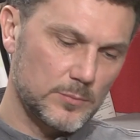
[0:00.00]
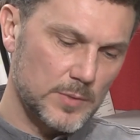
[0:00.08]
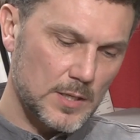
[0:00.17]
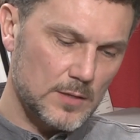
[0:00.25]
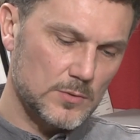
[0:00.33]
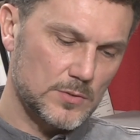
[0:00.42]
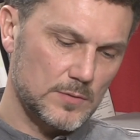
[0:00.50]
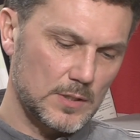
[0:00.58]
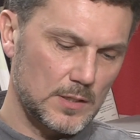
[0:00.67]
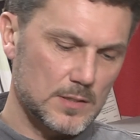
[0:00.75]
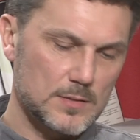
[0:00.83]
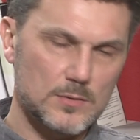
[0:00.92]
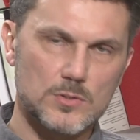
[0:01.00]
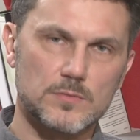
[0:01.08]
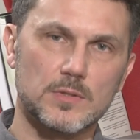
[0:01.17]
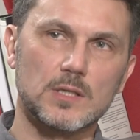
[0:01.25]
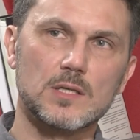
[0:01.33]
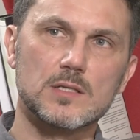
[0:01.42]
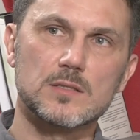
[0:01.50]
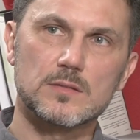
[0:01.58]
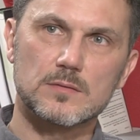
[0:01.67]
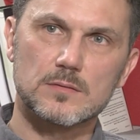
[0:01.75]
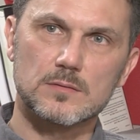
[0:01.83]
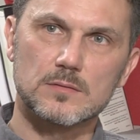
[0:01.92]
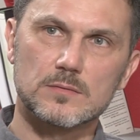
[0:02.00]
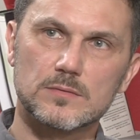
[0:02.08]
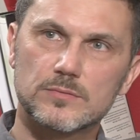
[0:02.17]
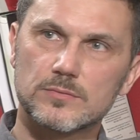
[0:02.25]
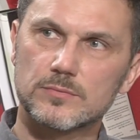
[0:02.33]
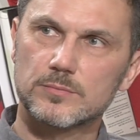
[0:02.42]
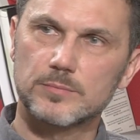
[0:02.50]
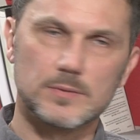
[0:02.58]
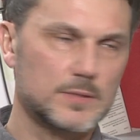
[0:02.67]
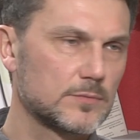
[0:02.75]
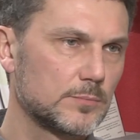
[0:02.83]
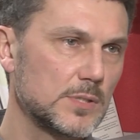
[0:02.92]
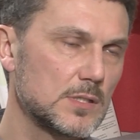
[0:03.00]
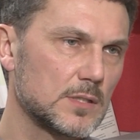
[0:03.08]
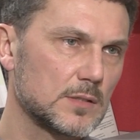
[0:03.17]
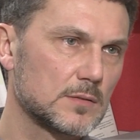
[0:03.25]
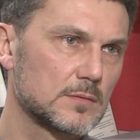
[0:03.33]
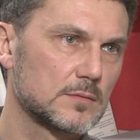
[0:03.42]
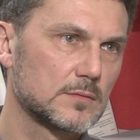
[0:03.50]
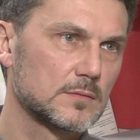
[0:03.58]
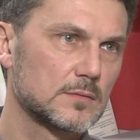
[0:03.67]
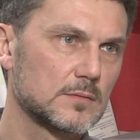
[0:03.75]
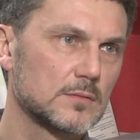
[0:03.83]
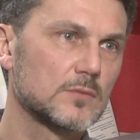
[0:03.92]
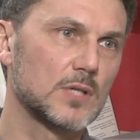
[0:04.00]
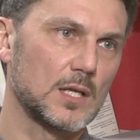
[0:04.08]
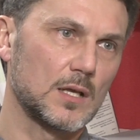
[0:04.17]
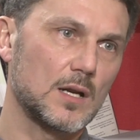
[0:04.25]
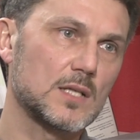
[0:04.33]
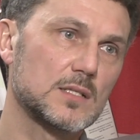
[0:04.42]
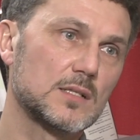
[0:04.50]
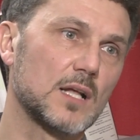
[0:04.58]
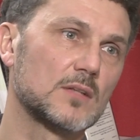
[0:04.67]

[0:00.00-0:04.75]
у меня родственники есть, родственники есть э, в Питере. А, в Питере. Ну, в Далековато да, на